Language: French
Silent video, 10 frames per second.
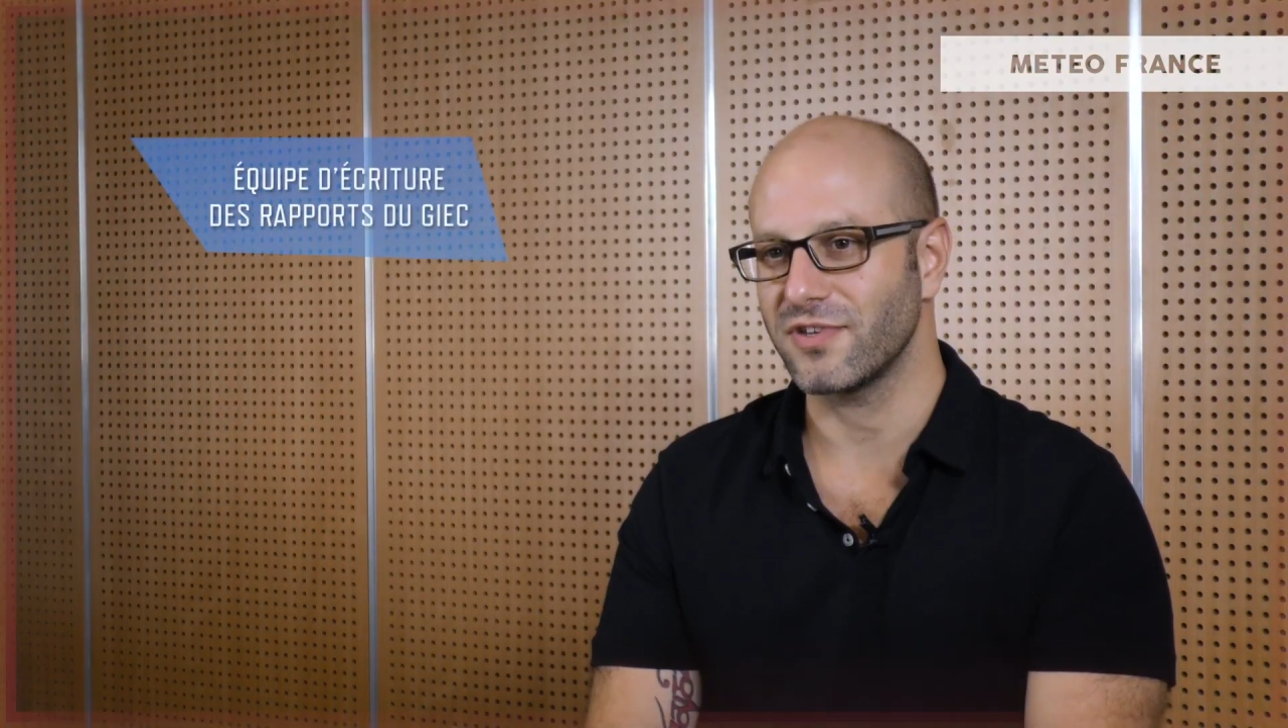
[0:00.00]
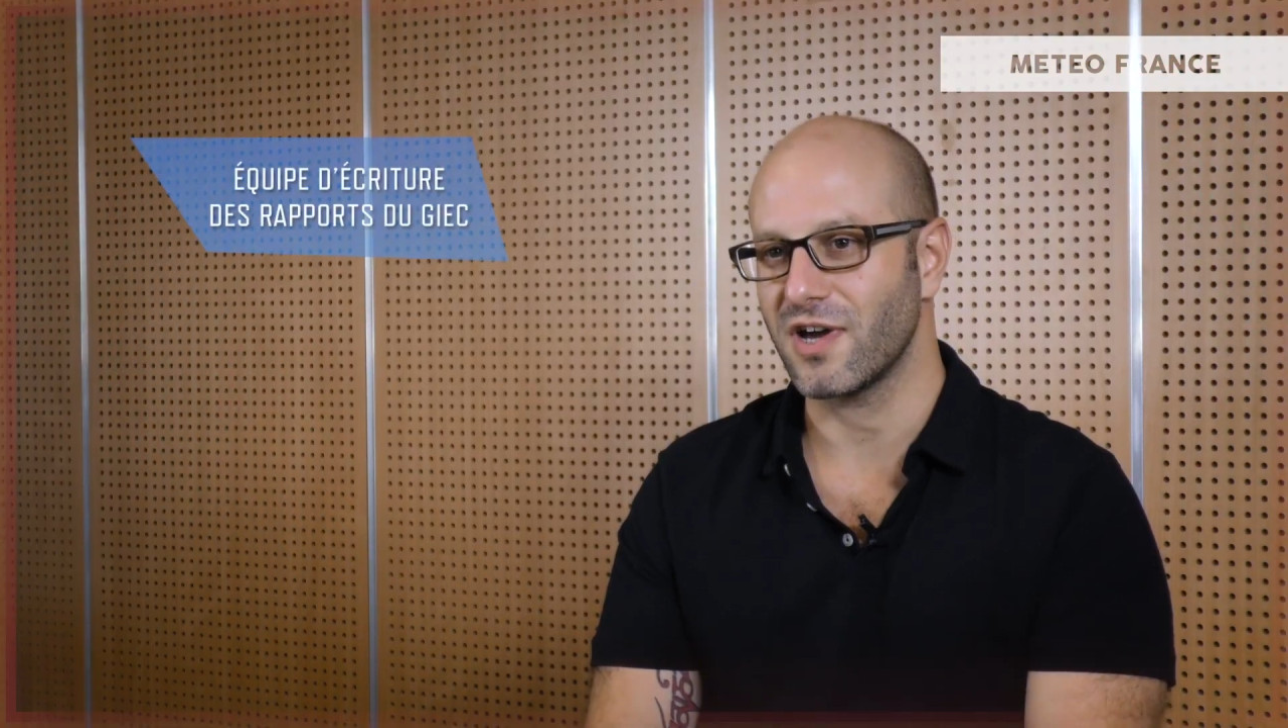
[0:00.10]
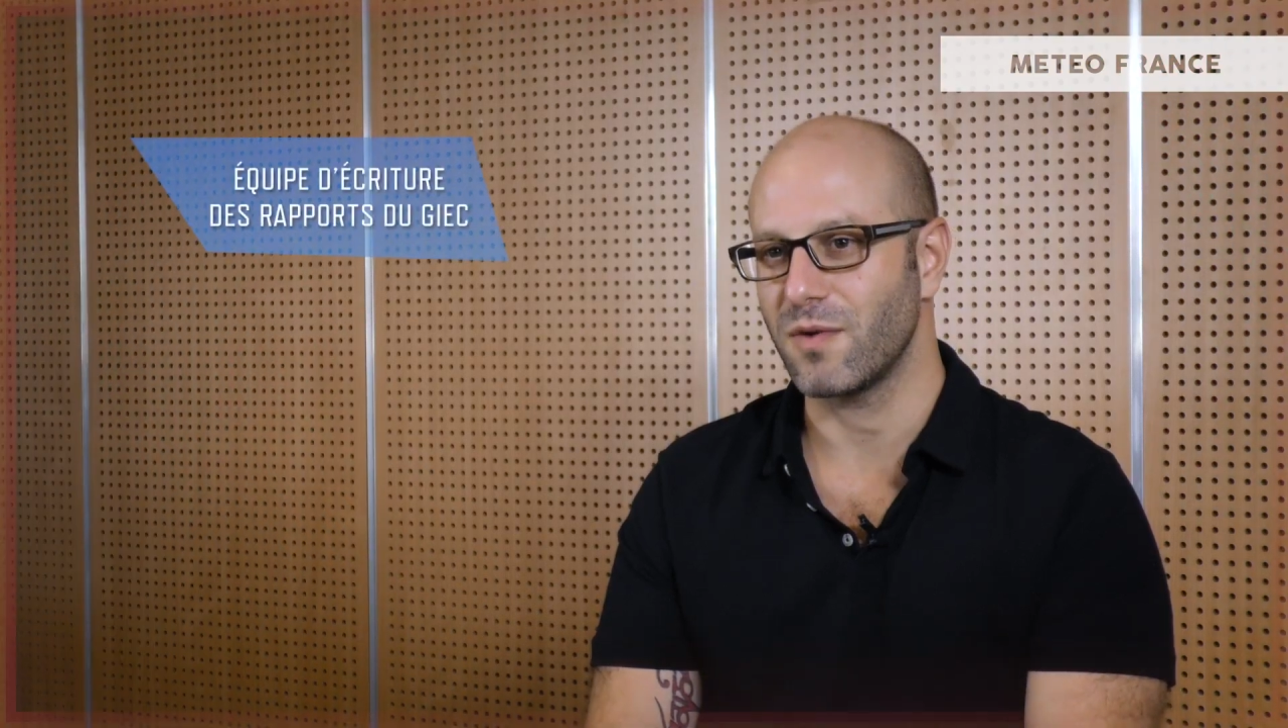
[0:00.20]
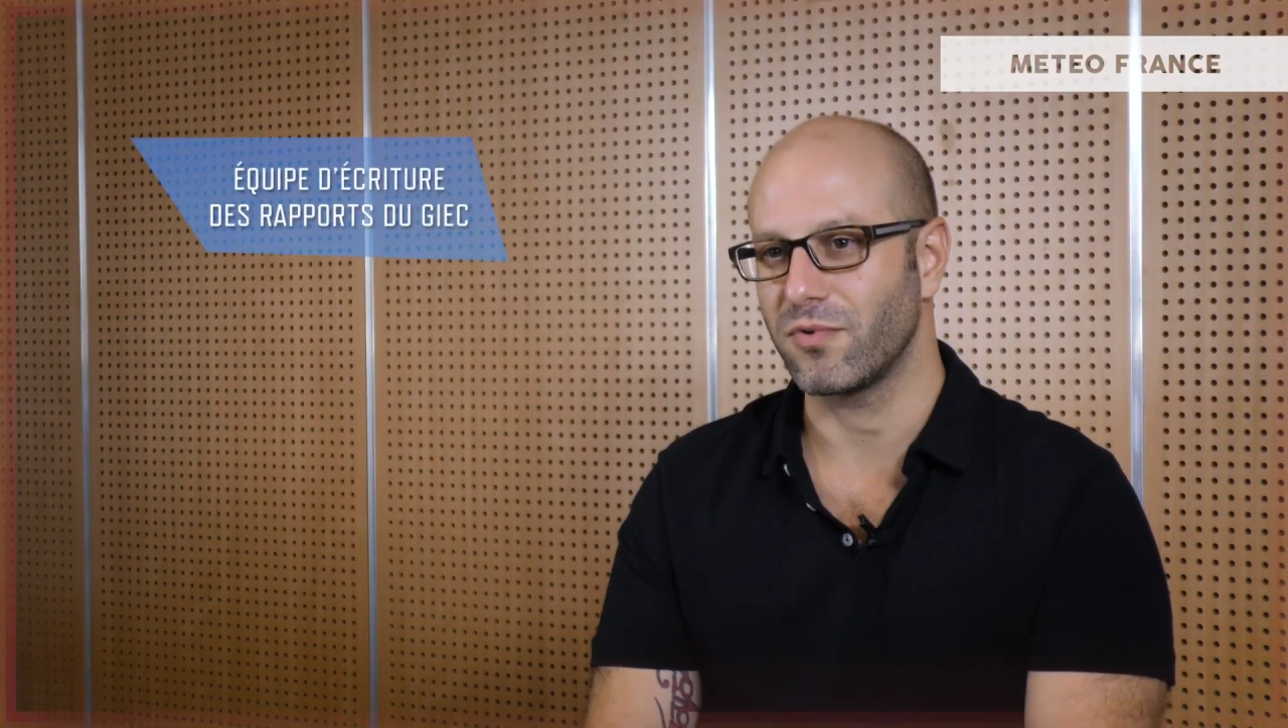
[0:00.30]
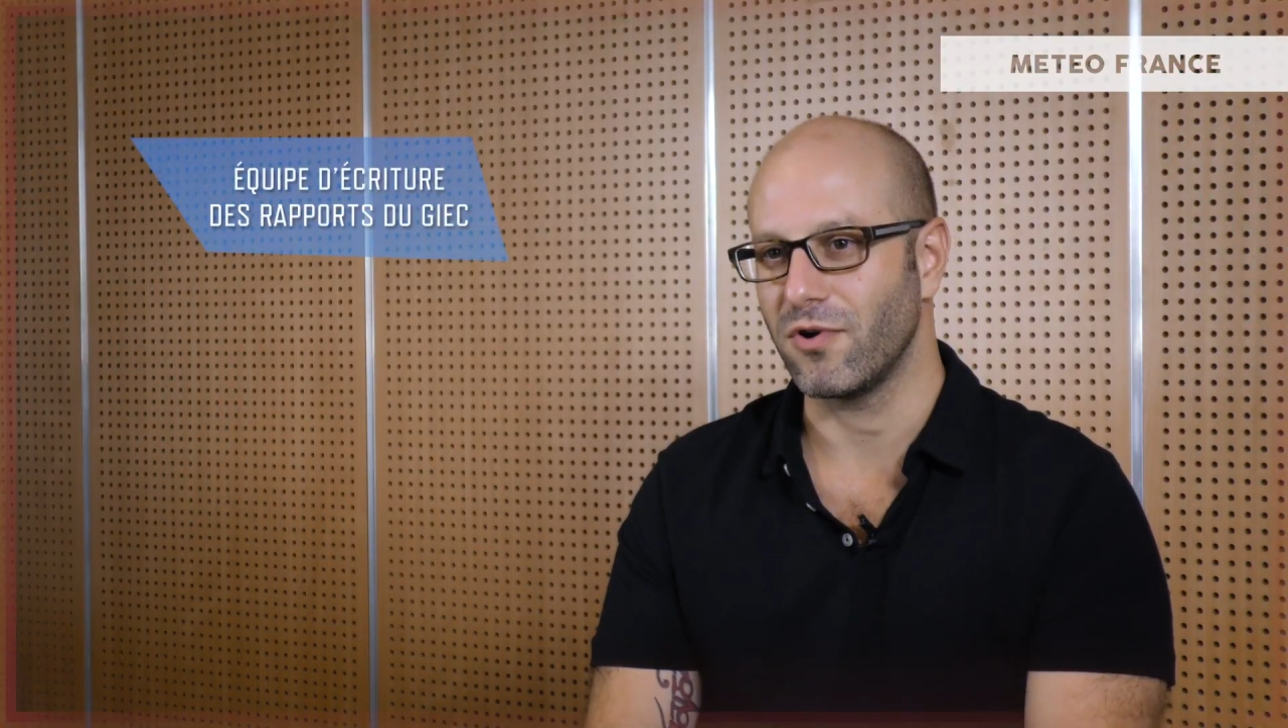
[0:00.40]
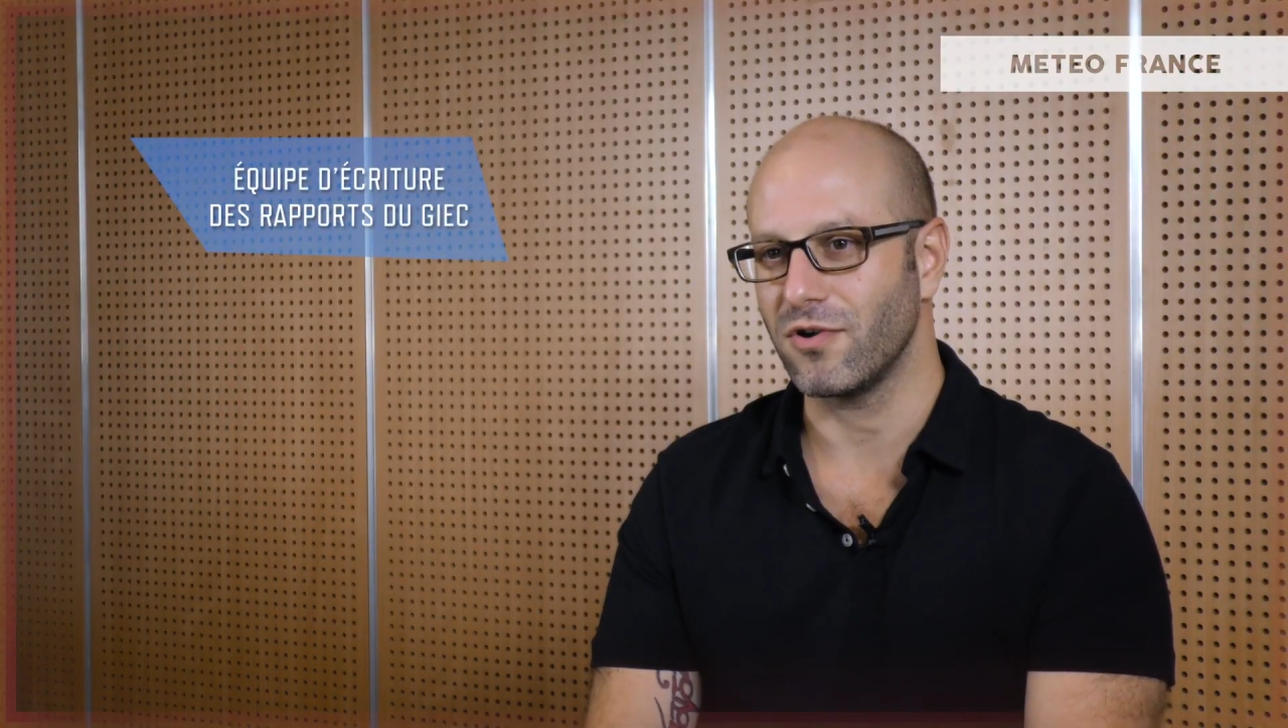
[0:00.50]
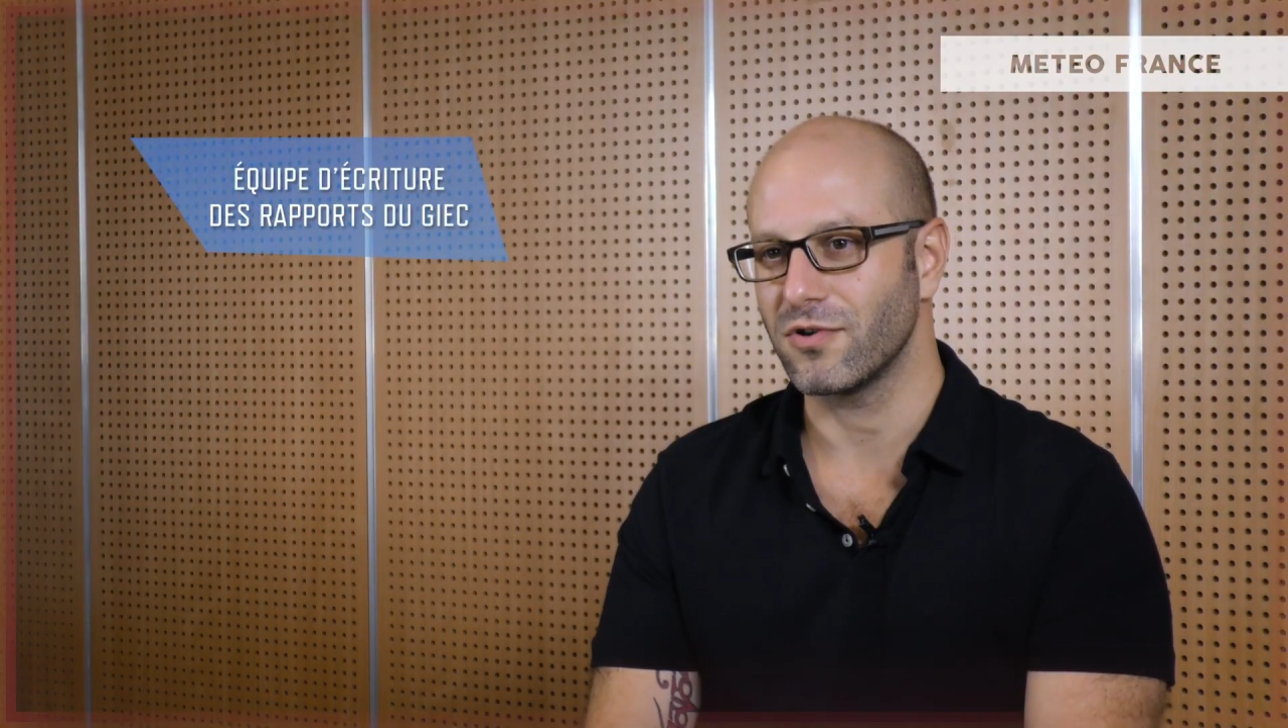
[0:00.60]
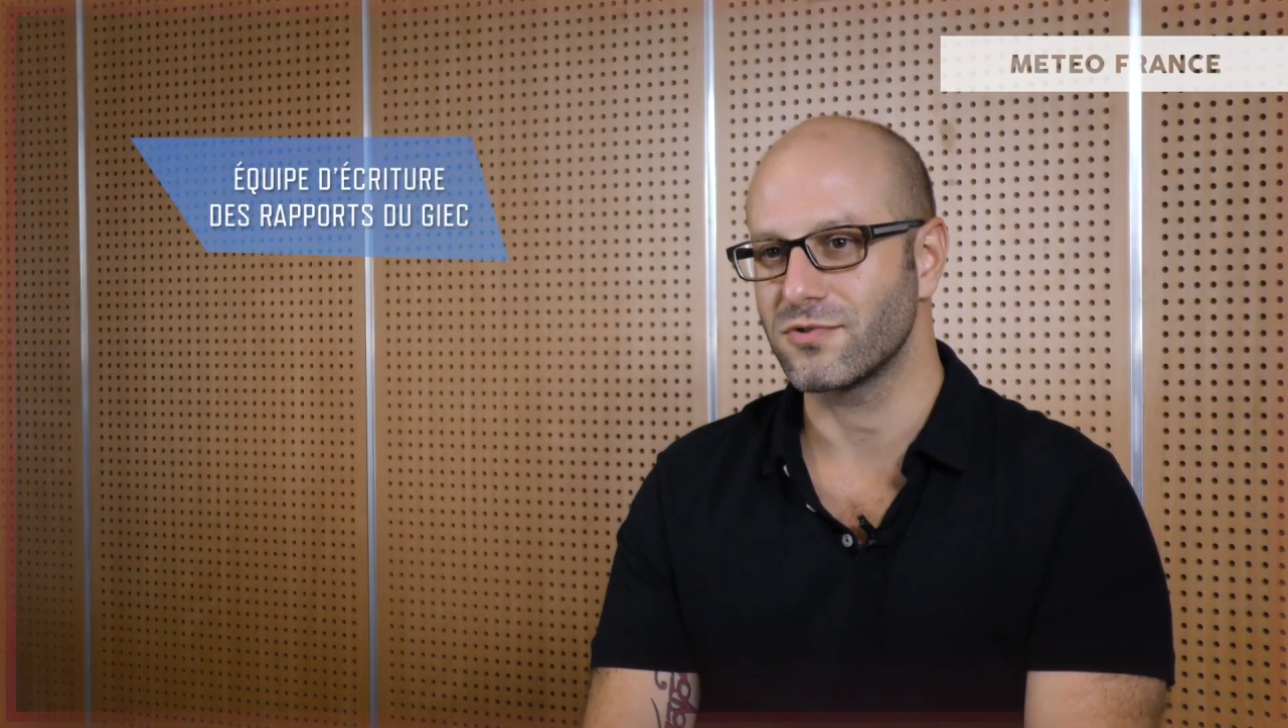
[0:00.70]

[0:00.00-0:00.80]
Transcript: des rapports